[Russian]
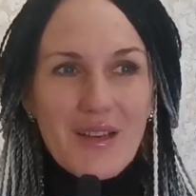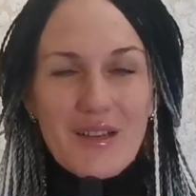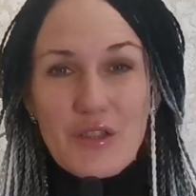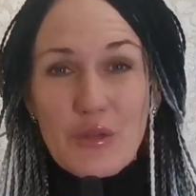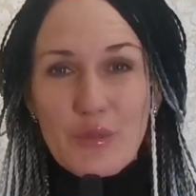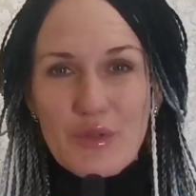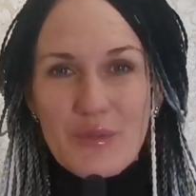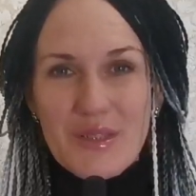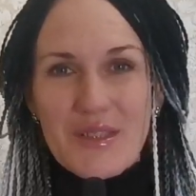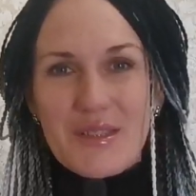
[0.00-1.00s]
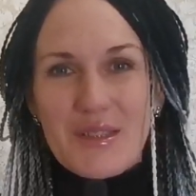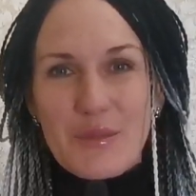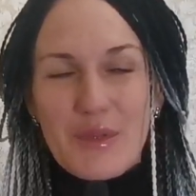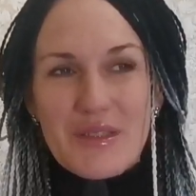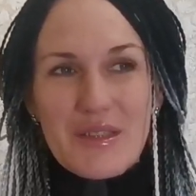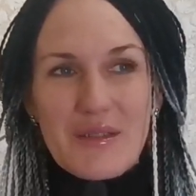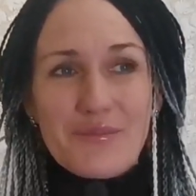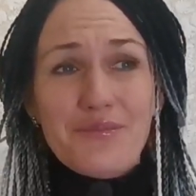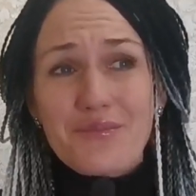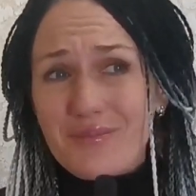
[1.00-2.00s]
а, чем будем здесь заниматься.